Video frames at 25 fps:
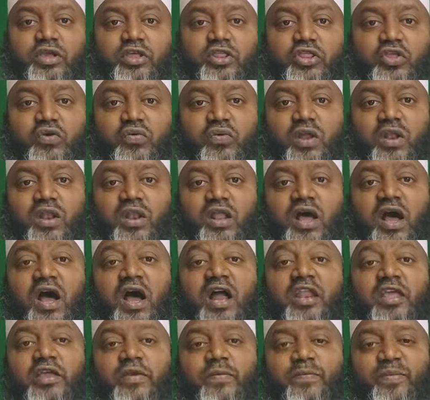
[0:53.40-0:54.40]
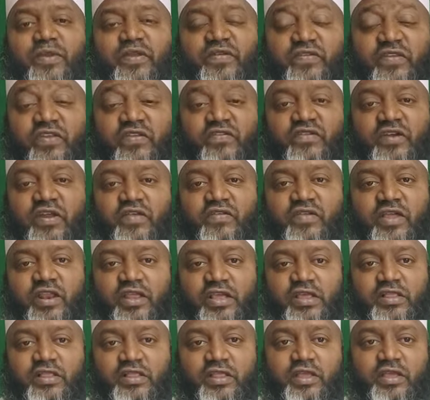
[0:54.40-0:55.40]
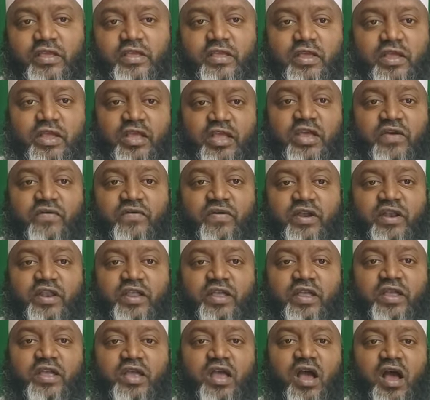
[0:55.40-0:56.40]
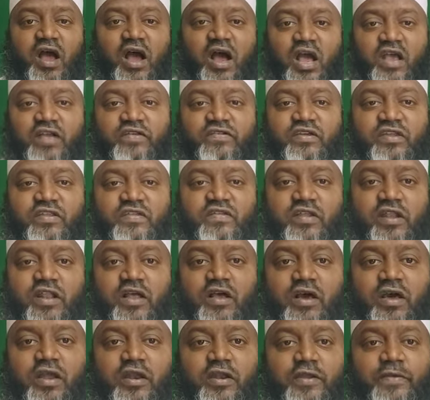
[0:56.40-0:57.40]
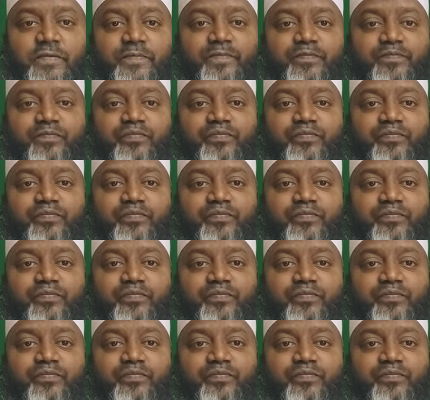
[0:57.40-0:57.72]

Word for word: ఎందువల్ల అని ప్రశ్నించడం జరిగింది ఎవరిని ఆయిషా రజల్లా గారిని